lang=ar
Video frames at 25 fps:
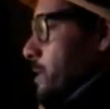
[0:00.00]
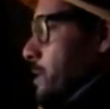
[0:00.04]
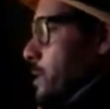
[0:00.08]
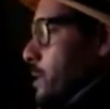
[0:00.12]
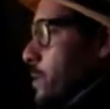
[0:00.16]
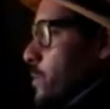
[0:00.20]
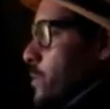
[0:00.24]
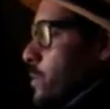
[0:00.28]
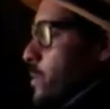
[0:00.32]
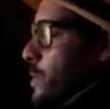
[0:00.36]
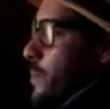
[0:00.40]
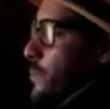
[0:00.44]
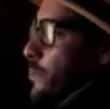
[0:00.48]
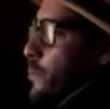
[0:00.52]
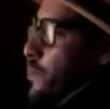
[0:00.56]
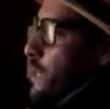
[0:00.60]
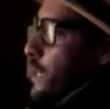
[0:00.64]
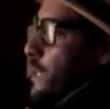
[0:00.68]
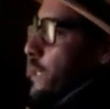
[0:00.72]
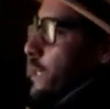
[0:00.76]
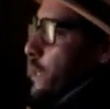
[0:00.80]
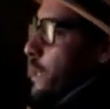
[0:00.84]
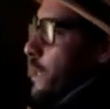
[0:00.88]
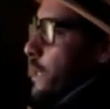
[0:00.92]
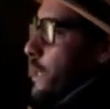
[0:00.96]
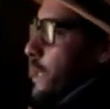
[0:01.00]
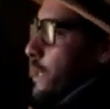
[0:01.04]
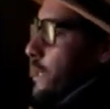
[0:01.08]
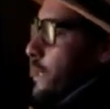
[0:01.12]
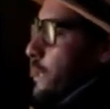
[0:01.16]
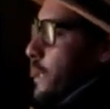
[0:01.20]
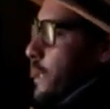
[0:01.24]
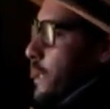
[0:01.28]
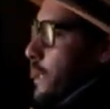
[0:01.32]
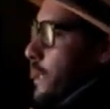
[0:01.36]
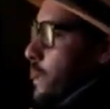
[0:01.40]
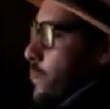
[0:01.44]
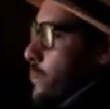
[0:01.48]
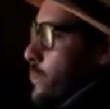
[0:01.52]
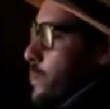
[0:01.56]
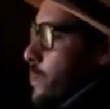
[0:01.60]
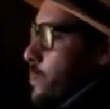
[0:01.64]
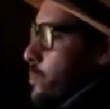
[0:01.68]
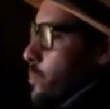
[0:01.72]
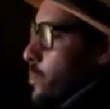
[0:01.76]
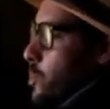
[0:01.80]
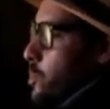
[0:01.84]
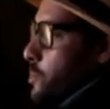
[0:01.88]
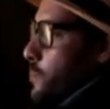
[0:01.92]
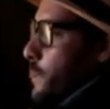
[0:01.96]
تنقول كيفاش غادي نقتل الدريه
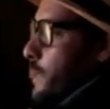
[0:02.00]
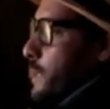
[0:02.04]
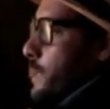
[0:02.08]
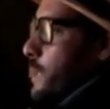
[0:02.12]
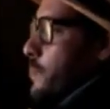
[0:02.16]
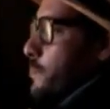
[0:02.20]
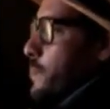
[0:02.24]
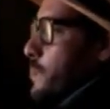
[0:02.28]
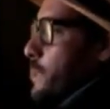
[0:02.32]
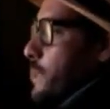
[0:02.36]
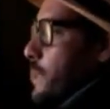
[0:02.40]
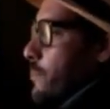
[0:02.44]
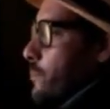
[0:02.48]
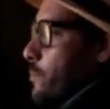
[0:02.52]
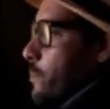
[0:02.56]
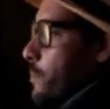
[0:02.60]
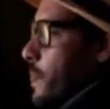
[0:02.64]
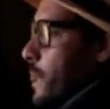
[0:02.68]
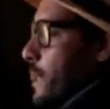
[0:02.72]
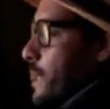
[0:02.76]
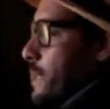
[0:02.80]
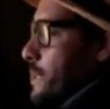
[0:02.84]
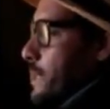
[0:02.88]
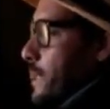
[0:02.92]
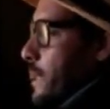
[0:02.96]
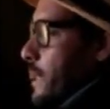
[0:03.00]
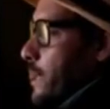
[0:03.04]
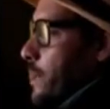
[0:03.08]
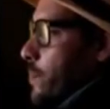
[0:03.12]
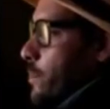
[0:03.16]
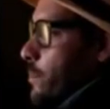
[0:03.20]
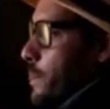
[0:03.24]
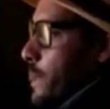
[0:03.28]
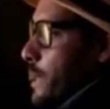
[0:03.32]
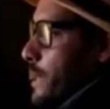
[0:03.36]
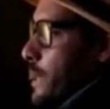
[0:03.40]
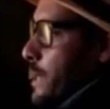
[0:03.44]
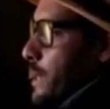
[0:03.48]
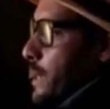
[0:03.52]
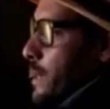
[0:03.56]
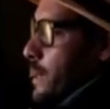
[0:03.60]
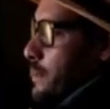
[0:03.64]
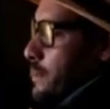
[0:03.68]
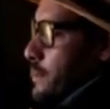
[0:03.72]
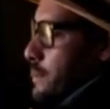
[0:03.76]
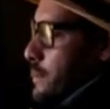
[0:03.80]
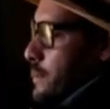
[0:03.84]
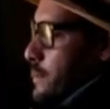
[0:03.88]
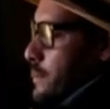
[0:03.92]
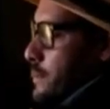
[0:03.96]
وسيرتو عجباتني بزاف وباقا صغيره
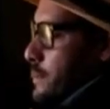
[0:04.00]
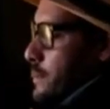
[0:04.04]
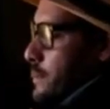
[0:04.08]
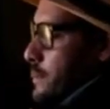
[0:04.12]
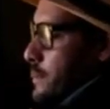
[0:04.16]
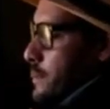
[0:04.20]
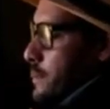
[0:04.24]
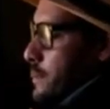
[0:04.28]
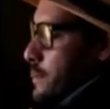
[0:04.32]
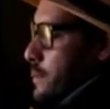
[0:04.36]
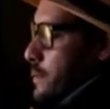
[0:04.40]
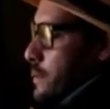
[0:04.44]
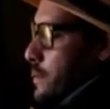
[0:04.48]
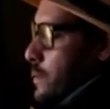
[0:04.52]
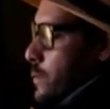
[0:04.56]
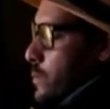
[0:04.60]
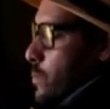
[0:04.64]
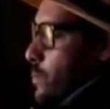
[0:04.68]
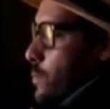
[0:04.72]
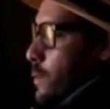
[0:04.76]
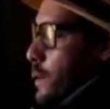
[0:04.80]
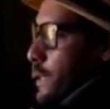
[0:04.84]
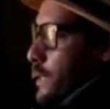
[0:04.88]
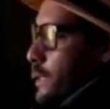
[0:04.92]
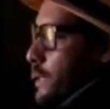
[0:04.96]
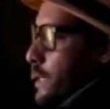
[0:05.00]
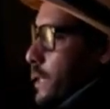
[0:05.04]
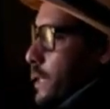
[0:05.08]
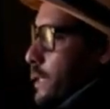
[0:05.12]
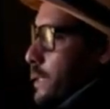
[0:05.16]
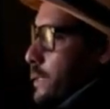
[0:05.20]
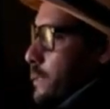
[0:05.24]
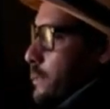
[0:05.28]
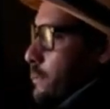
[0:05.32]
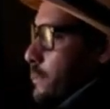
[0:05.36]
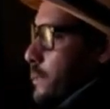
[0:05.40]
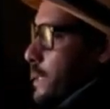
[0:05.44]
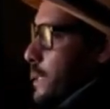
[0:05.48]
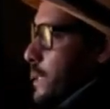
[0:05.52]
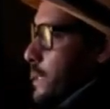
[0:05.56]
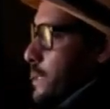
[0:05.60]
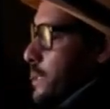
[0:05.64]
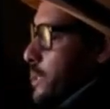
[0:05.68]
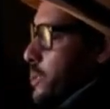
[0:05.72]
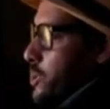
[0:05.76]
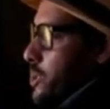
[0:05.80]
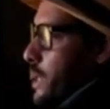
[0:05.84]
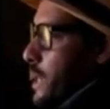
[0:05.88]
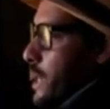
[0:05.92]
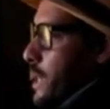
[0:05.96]
وبريئه وما عندها ما دارت
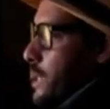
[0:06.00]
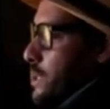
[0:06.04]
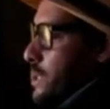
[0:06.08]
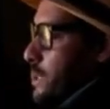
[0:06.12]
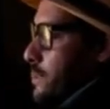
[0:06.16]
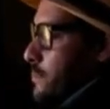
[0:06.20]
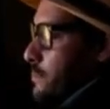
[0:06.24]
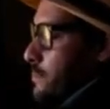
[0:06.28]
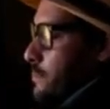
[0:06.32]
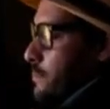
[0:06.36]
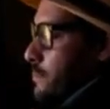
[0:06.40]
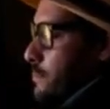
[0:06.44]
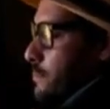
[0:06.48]
حتى شي حاجه